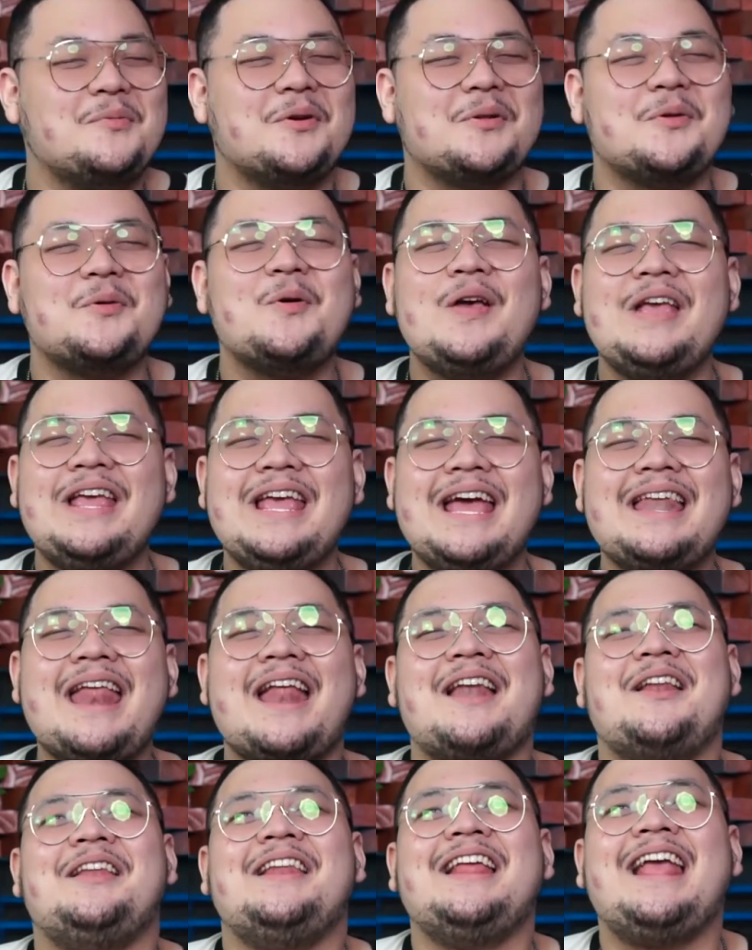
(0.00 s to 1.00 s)
Menurut gue iya
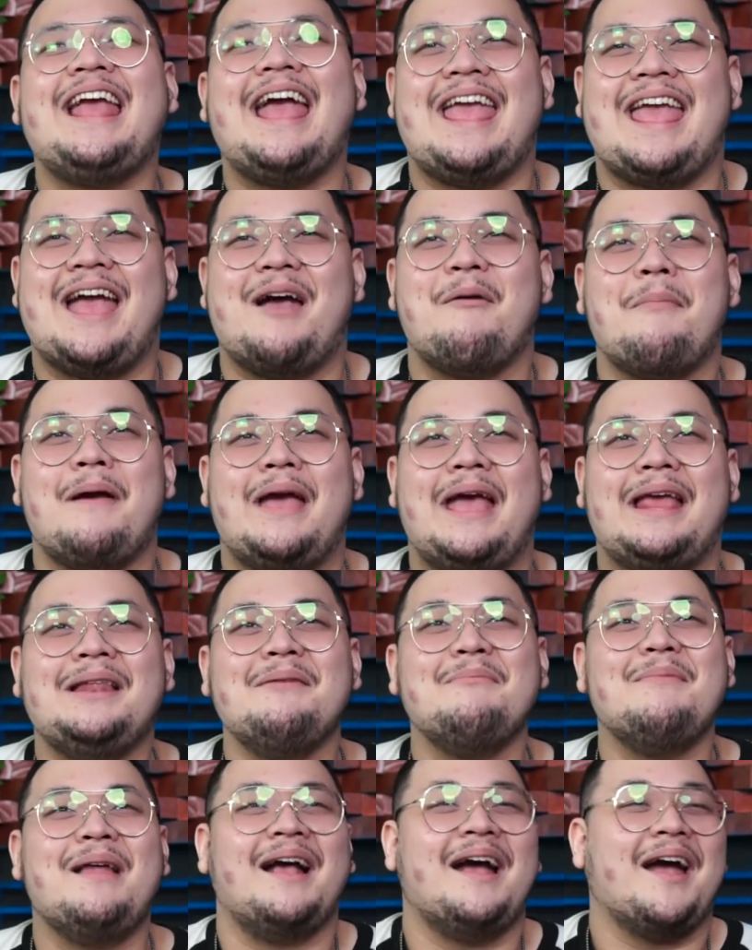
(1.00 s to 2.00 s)
dan ini kayak apa ya? Ini
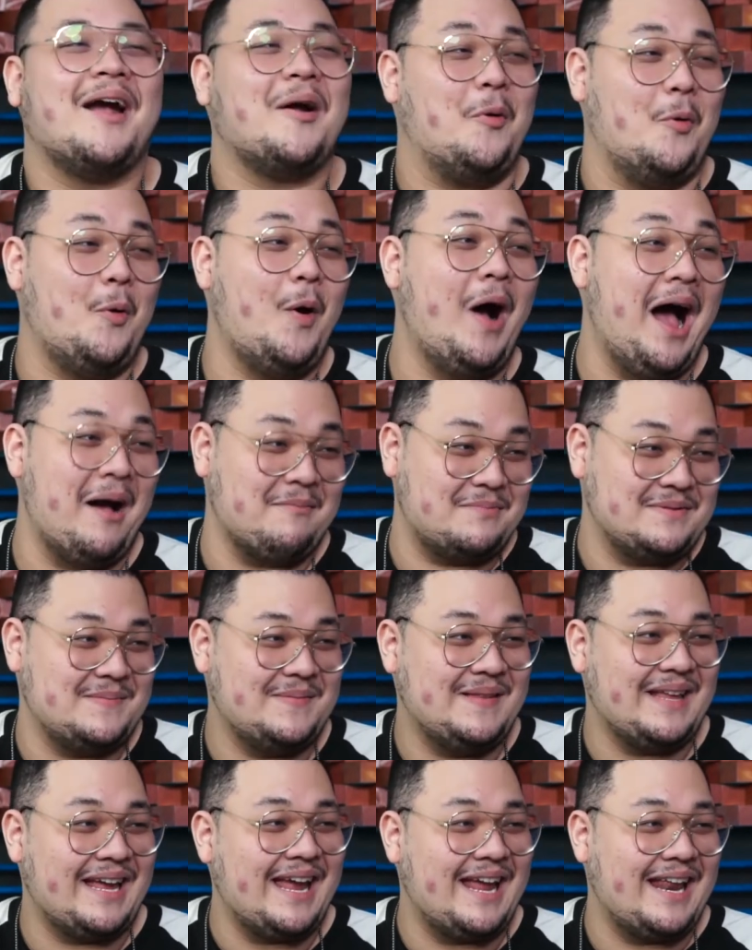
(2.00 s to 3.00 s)
melanggar kuhab
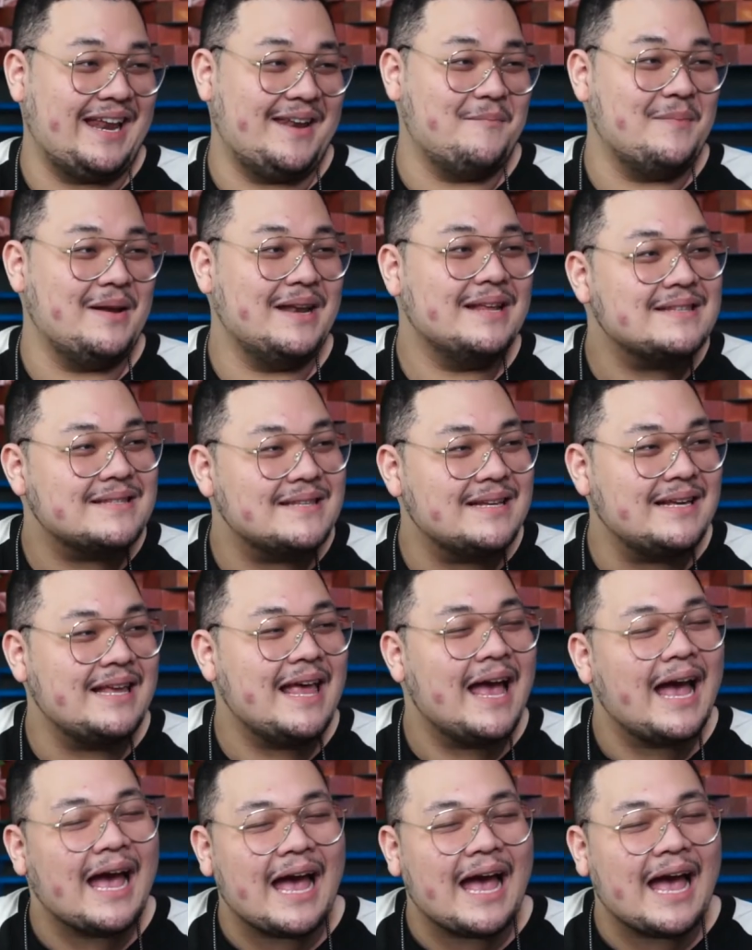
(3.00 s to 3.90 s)
sebenarnya ya di sih? Iya